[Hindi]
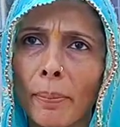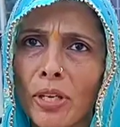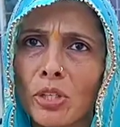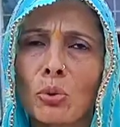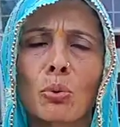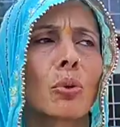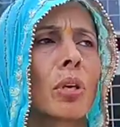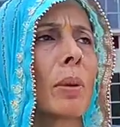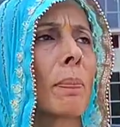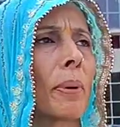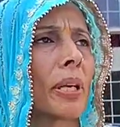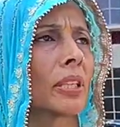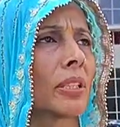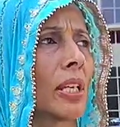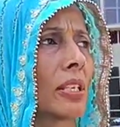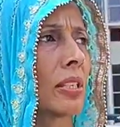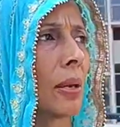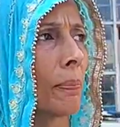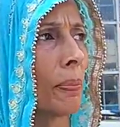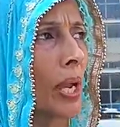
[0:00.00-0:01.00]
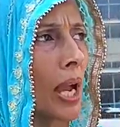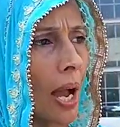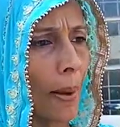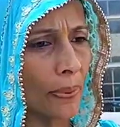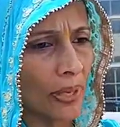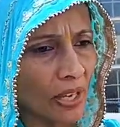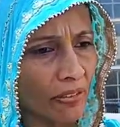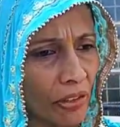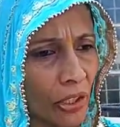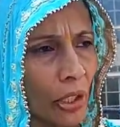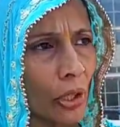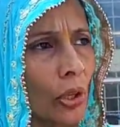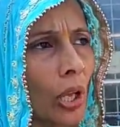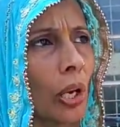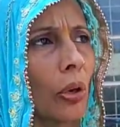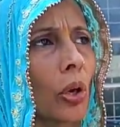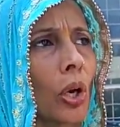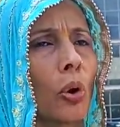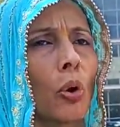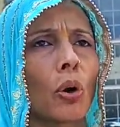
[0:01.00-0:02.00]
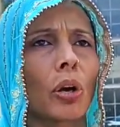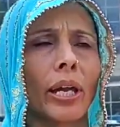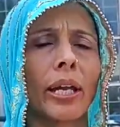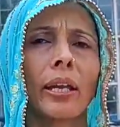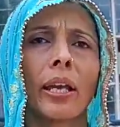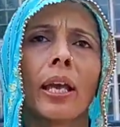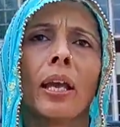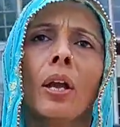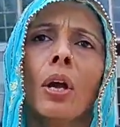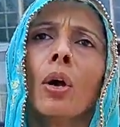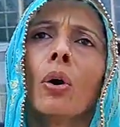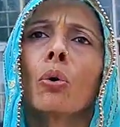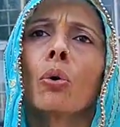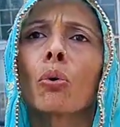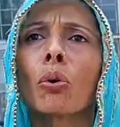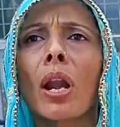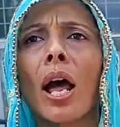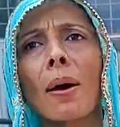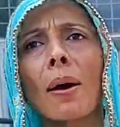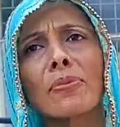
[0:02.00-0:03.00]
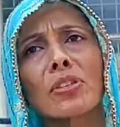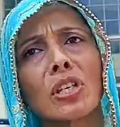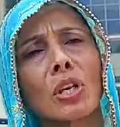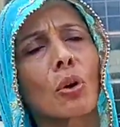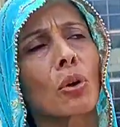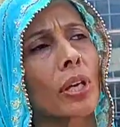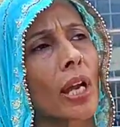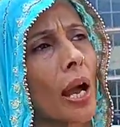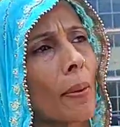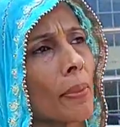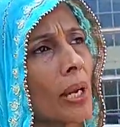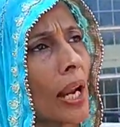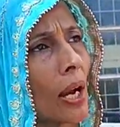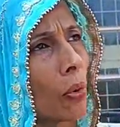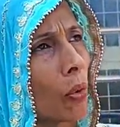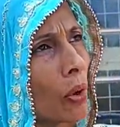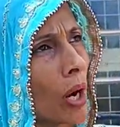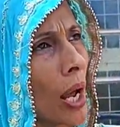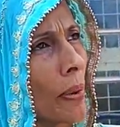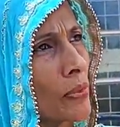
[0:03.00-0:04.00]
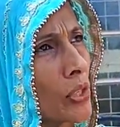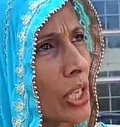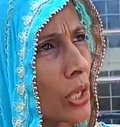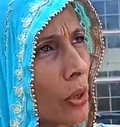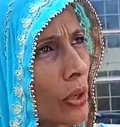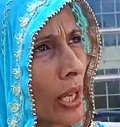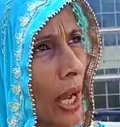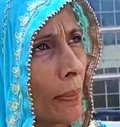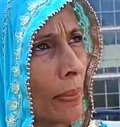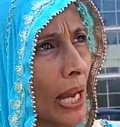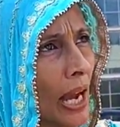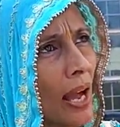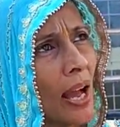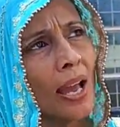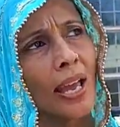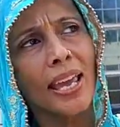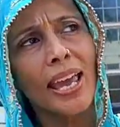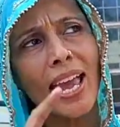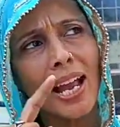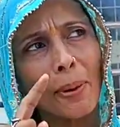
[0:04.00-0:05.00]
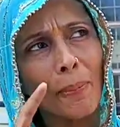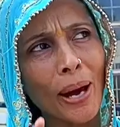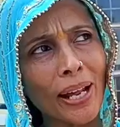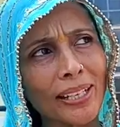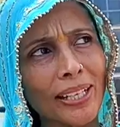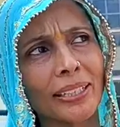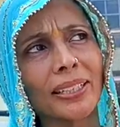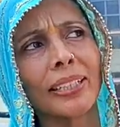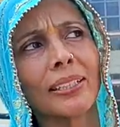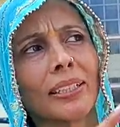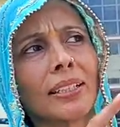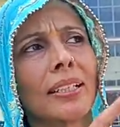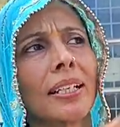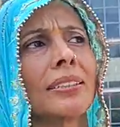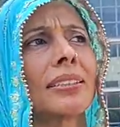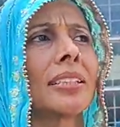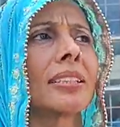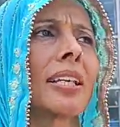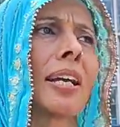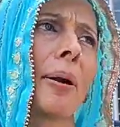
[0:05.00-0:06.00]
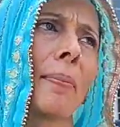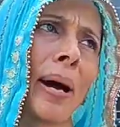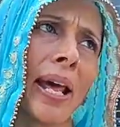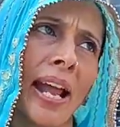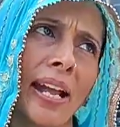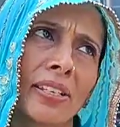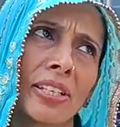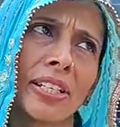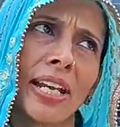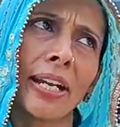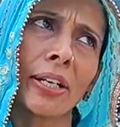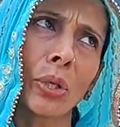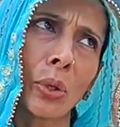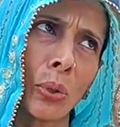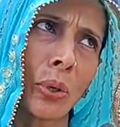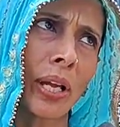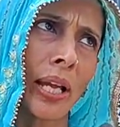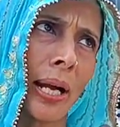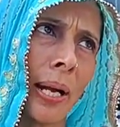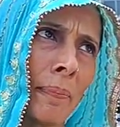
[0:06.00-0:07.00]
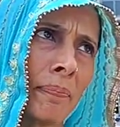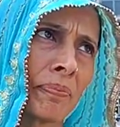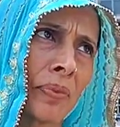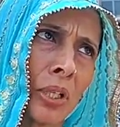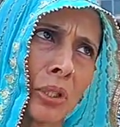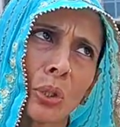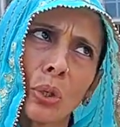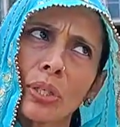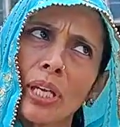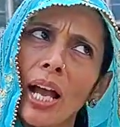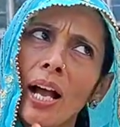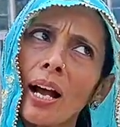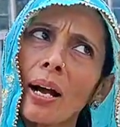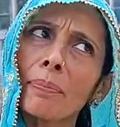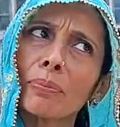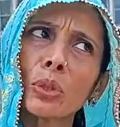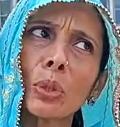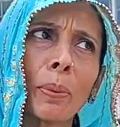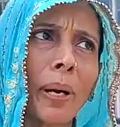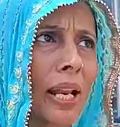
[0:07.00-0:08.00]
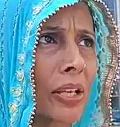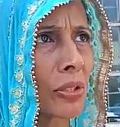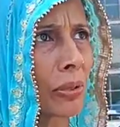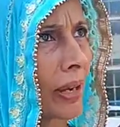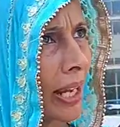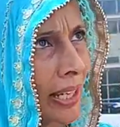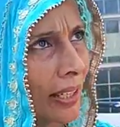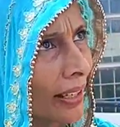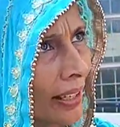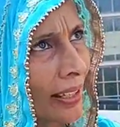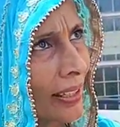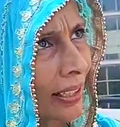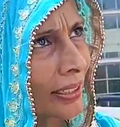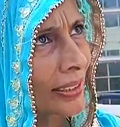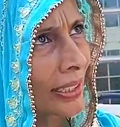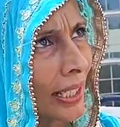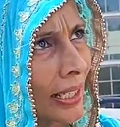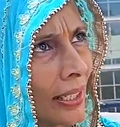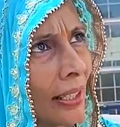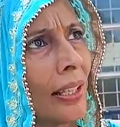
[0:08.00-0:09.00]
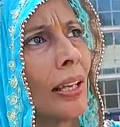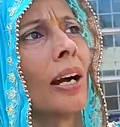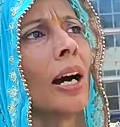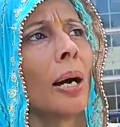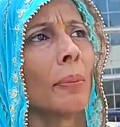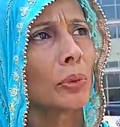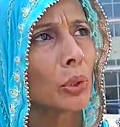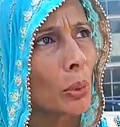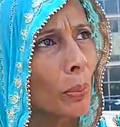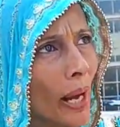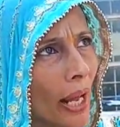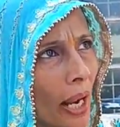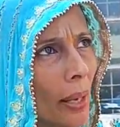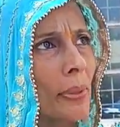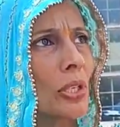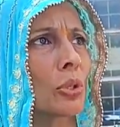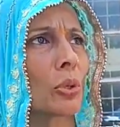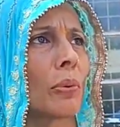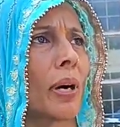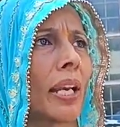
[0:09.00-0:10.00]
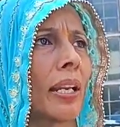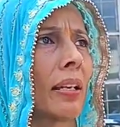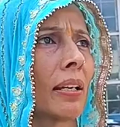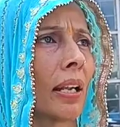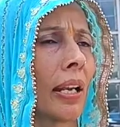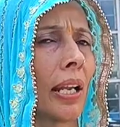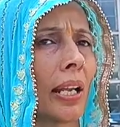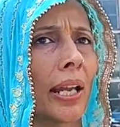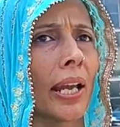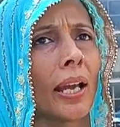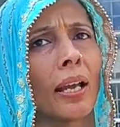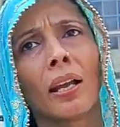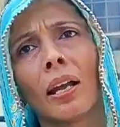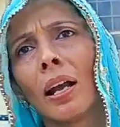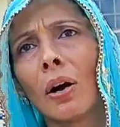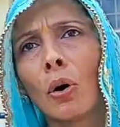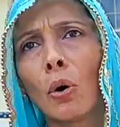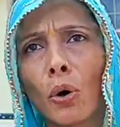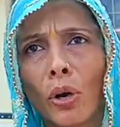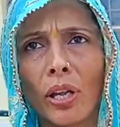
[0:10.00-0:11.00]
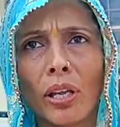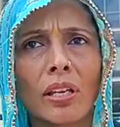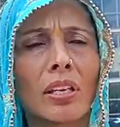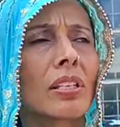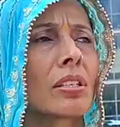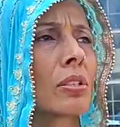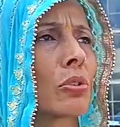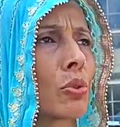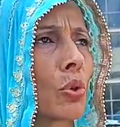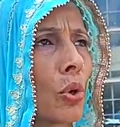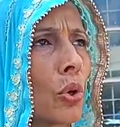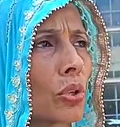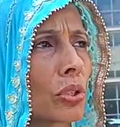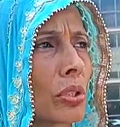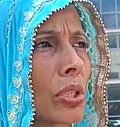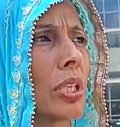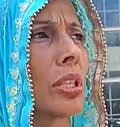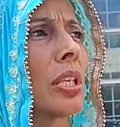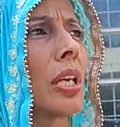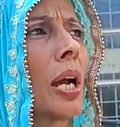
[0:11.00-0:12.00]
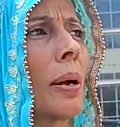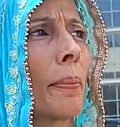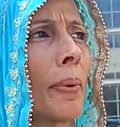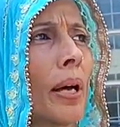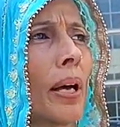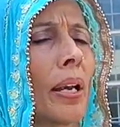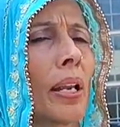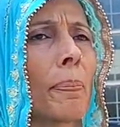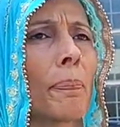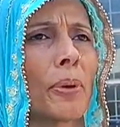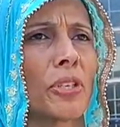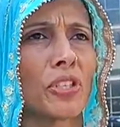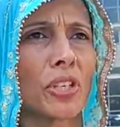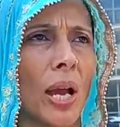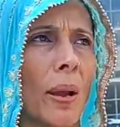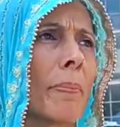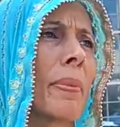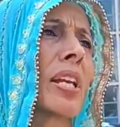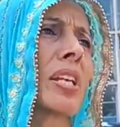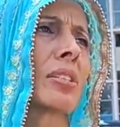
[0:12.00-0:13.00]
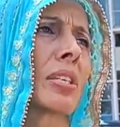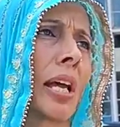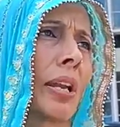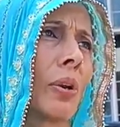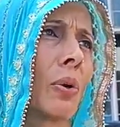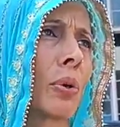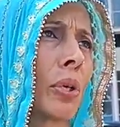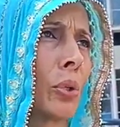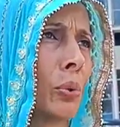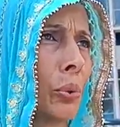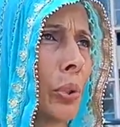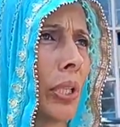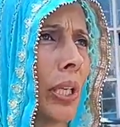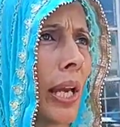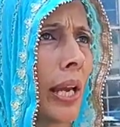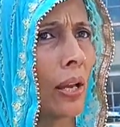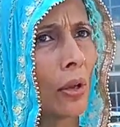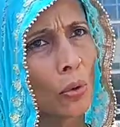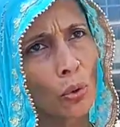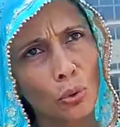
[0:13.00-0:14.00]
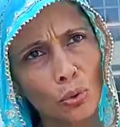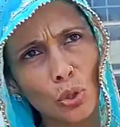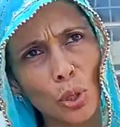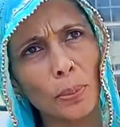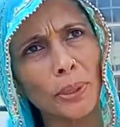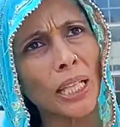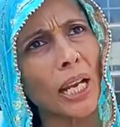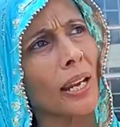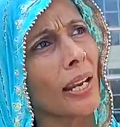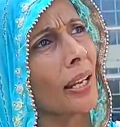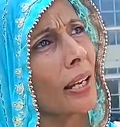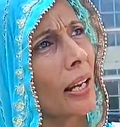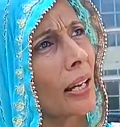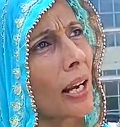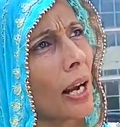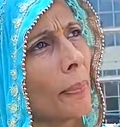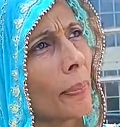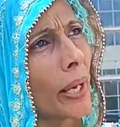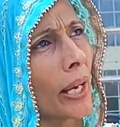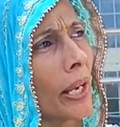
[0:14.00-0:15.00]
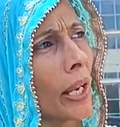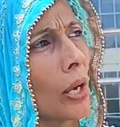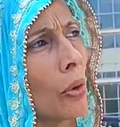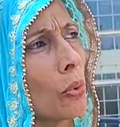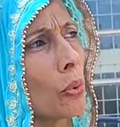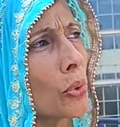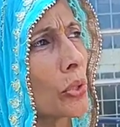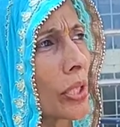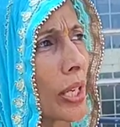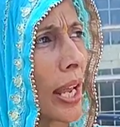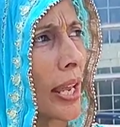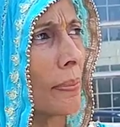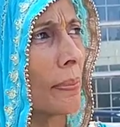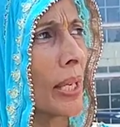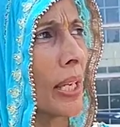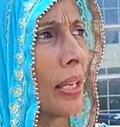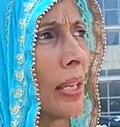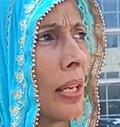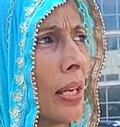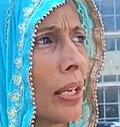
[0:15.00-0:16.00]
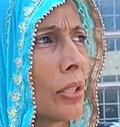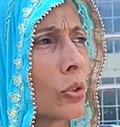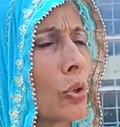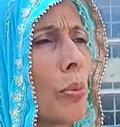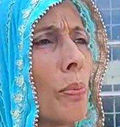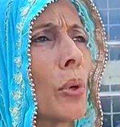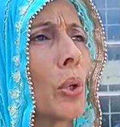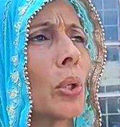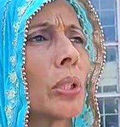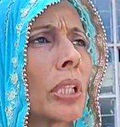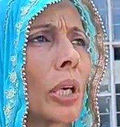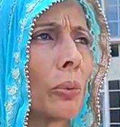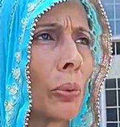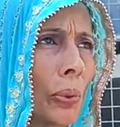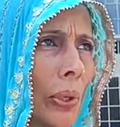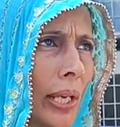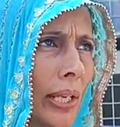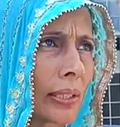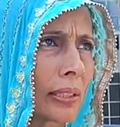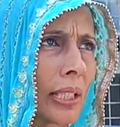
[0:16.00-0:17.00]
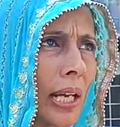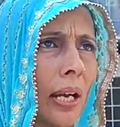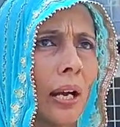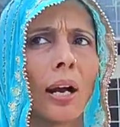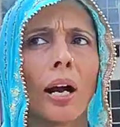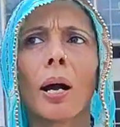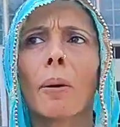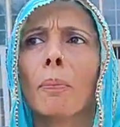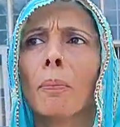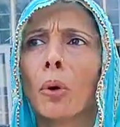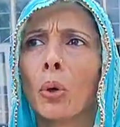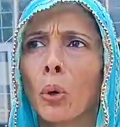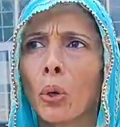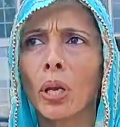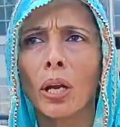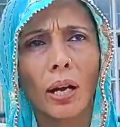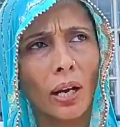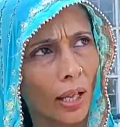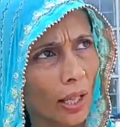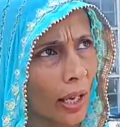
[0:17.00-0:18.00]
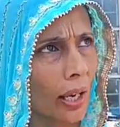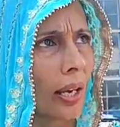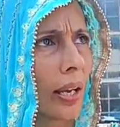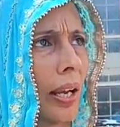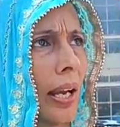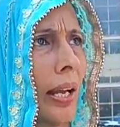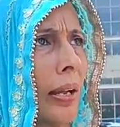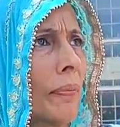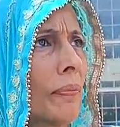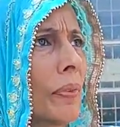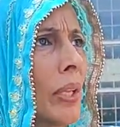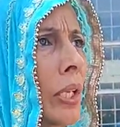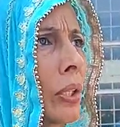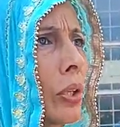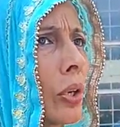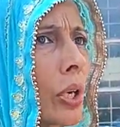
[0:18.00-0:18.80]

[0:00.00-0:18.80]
हमें सुननी पड़ती है जब भी आप ये वीडियो डालोगे लोग कहेंगे गुरुनाम जी को क्या मिला गुरुनाम जी को क्या मिला एक बार यदि गलती से हमारा एक्सीडेंट हो गया तो क्या हम दोबारा सवारी नहीं करते हम दोबारा भी सवारी करेंगे और इस जो स्थिति हमारी पंजाब में किसानों की हुई है उसको बदल बदलने का काम करेंगे उस टाइम जो माहौल था वो अलग था अब माहौल अलग है हम्म।